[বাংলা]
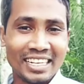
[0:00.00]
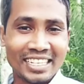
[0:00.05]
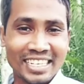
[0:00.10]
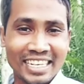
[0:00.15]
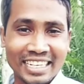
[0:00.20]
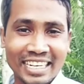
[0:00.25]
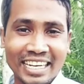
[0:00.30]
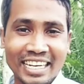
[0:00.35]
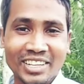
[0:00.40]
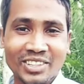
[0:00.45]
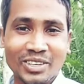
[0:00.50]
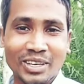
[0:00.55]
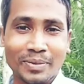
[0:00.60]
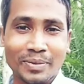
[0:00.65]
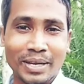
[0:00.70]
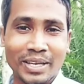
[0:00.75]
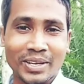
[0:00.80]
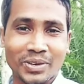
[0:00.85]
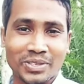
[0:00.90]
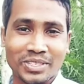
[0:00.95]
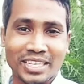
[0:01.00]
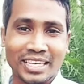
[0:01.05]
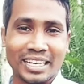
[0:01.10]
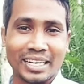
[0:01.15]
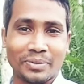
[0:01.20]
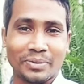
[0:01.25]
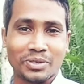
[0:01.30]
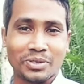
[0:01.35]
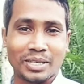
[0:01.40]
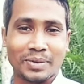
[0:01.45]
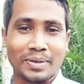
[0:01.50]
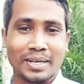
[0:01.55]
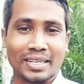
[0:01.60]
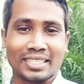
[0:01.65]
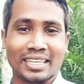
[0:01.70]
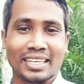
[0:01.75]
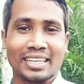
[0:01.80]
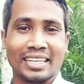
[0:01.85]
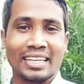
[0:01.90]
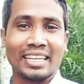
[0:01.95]
সেটা কিন্তু আর ভাই হচ্ছে না বুঝতে
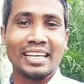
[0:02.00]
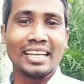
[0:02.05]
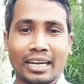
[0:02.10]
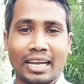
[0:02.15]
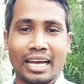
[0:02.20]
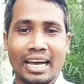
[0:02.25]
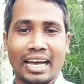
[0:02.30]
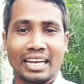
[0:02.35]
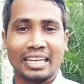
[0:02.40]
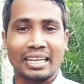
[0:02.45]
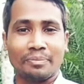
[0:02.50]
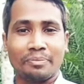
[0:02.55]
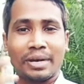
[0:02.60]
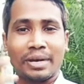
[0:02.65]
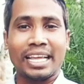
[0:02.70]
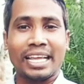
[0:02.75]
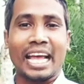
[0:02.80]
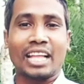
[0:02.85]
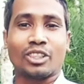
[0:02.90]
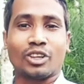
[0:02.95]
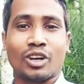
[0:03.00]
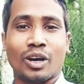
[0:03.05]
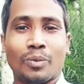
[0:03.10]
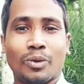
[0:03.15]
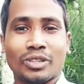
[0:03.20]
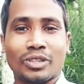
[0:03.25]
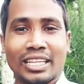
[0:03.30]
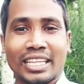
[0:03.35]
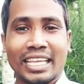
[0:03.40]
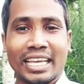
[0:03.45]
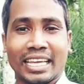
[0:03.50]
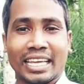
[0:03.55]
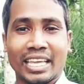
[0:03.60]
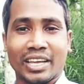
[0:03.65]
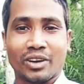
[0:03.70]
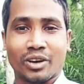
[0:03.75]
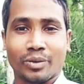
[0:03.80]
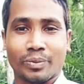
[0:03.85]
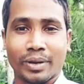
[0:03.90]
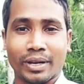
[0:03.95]
পারছেন আর ভাই এত ক্ষমতা দিয়ে কি
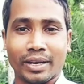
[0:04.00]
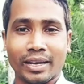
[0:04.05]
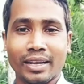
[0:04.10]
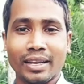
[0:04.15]
করবেন